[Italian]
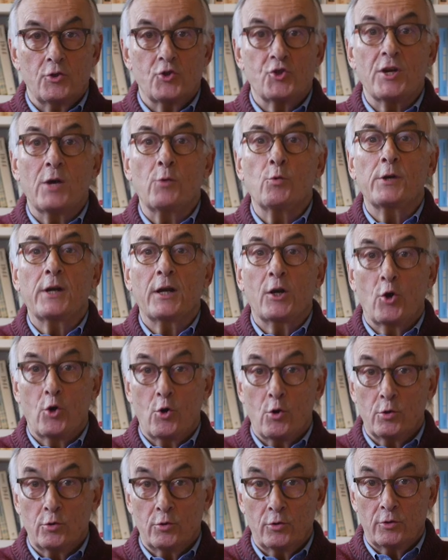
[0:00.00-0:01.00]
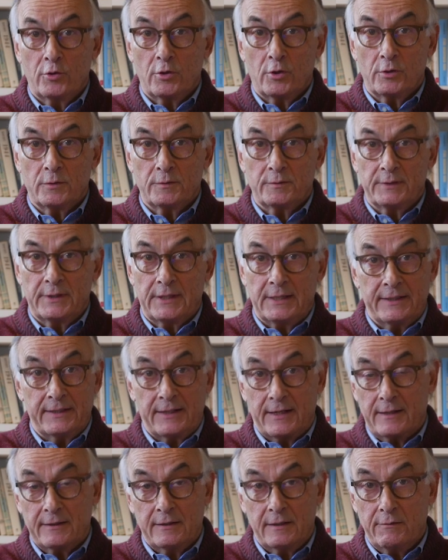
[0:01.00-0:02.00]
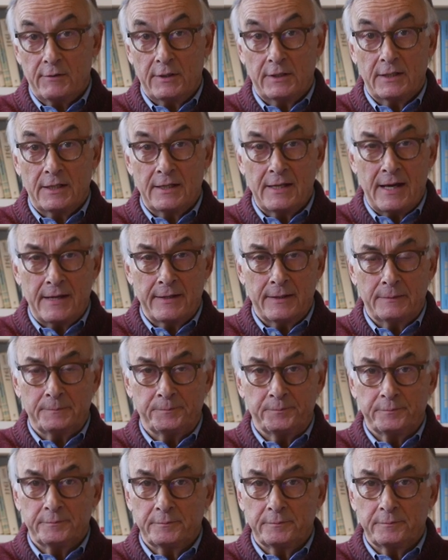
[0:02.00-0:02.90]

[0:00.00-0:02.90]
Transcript: C'è un racconto nella narrativa italiana